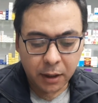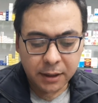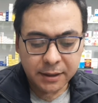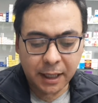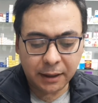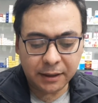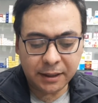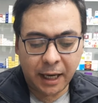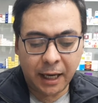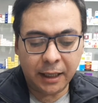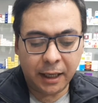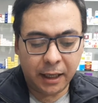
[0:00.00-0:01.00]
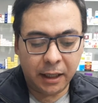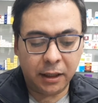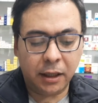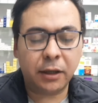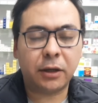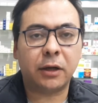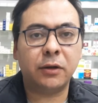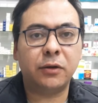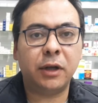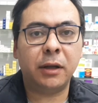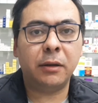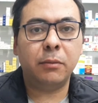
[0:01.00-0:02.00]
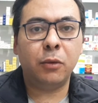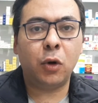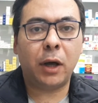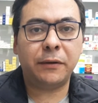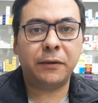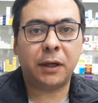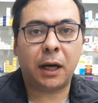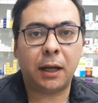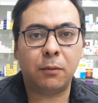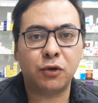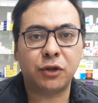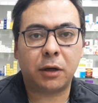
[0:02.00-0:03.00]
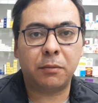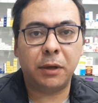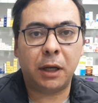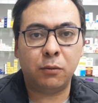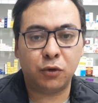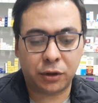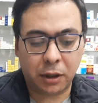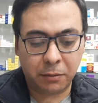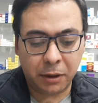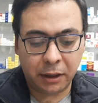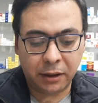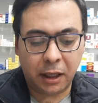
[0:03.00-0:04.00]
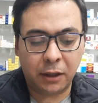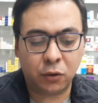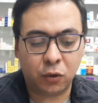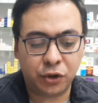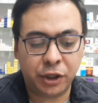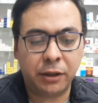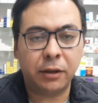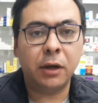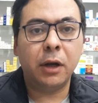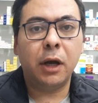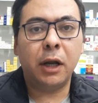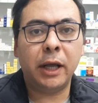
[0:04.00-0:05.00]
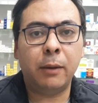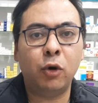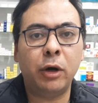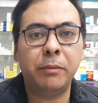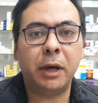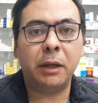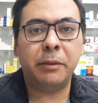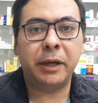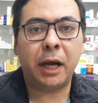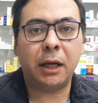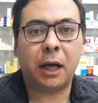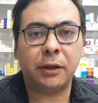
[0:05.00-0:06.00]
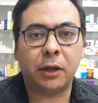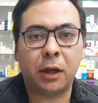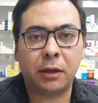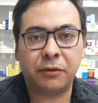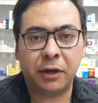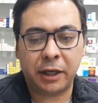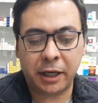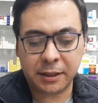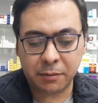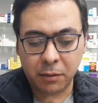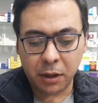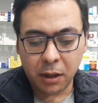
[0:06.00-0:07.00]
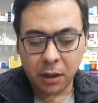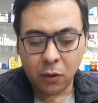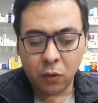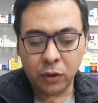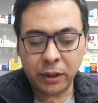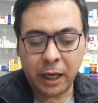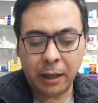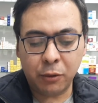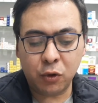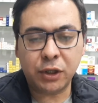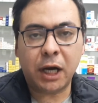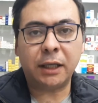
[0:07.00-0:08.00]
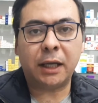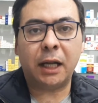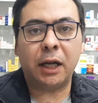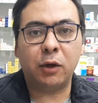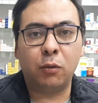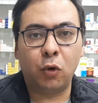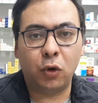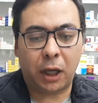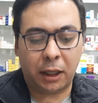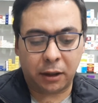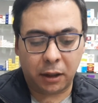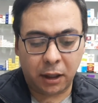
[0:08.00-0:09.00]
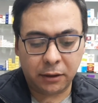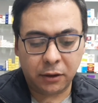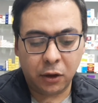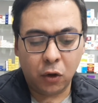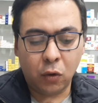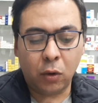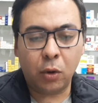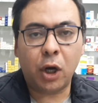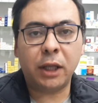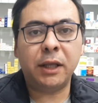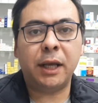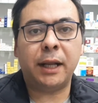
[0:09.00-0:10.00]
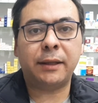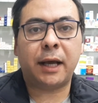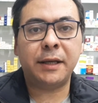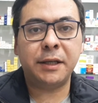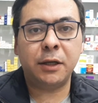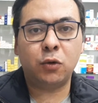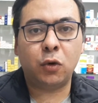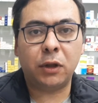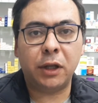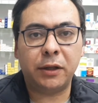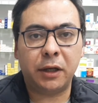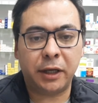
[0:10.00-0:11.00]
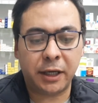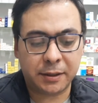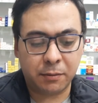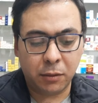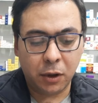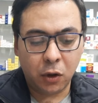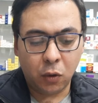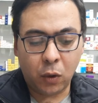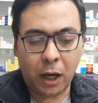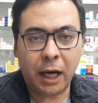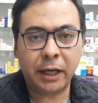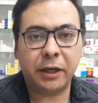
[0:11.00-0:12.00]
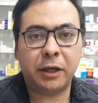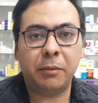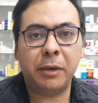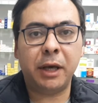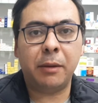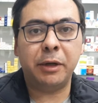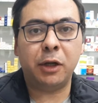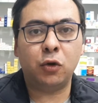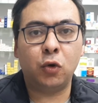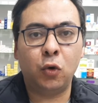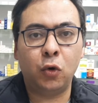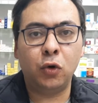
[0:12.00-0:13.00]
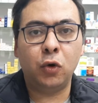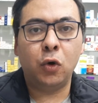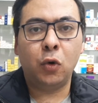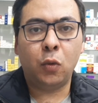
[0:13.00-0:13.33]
سادس حاجة ال كارنيتين بيؤثر على المستقبلات الأندروجين اللي هي مهمة لبناء العضلات في الجسم وده بيساعد على نمو العضلات ويؤدي إلى تحسين كتلة الجسم وحرق كمية من الدهون